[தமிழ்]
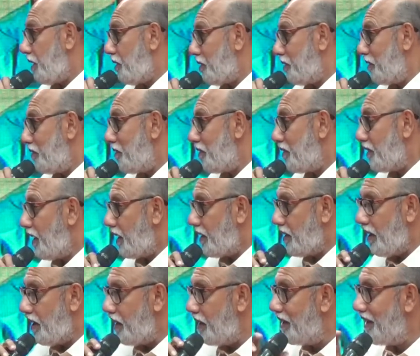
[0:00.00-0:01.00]

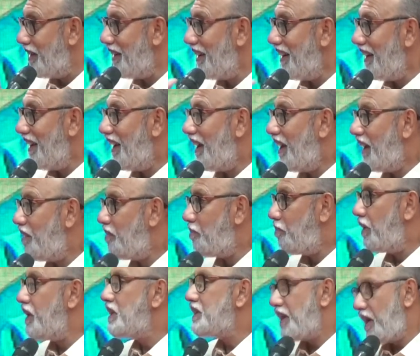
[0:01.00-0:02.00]
ஆகிருக்கும் வைக்கலாம்
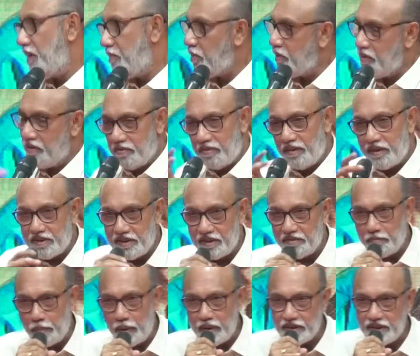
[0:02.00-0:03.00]
சார்
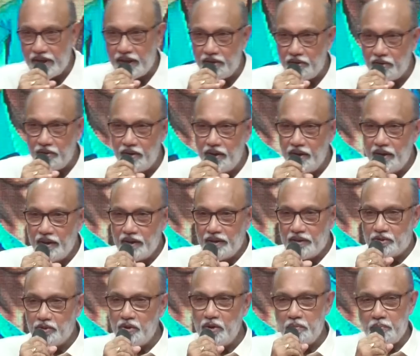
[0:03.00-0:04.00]
ஃபங்க்ஷன் பெருசாயிரும்
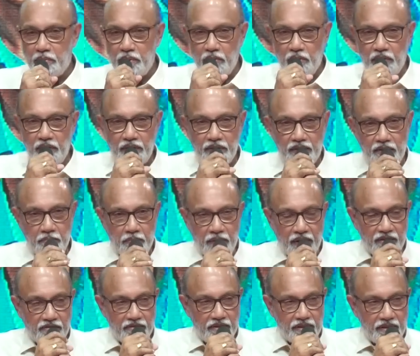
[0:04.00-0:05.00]
ஸோ இப்படி ஒரு இந்த
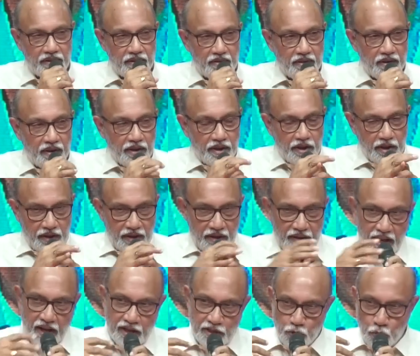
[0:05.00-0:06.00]
படம் வந்து
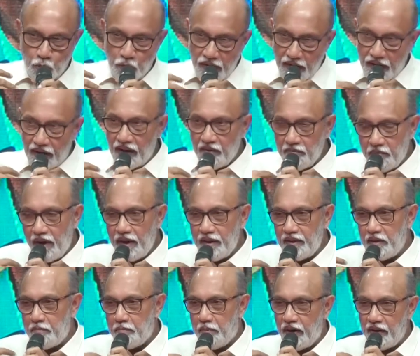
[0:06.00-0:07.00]
நான் சுயநலமாக
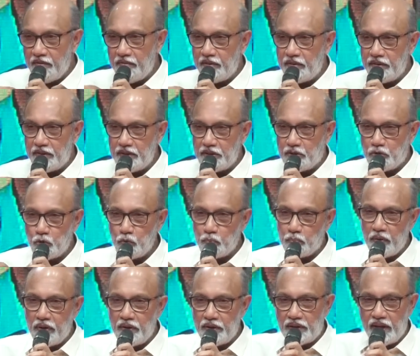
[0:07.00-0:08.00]
இந்த படம் வந்து
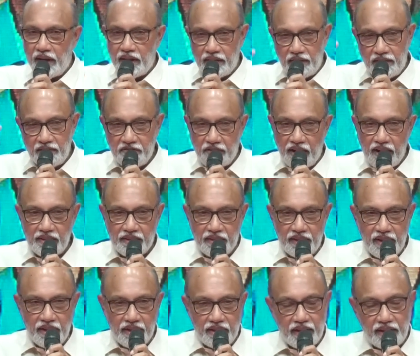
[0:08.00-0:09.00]
சூப்பர் ஹிட் ஆகணும்னு
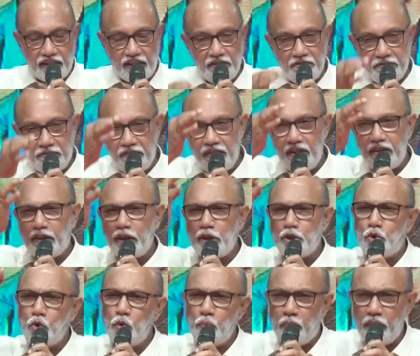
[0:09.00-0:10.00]
வாழ்த்துறேன்
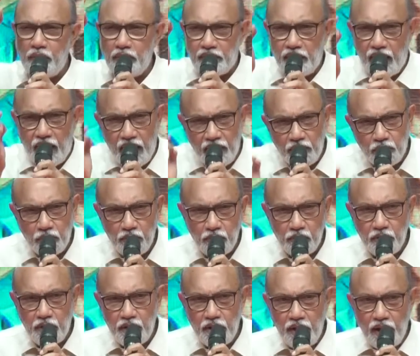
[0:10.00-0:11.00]
டெஃபினட்டாக சூப்பர் ஹிட் ஆகும்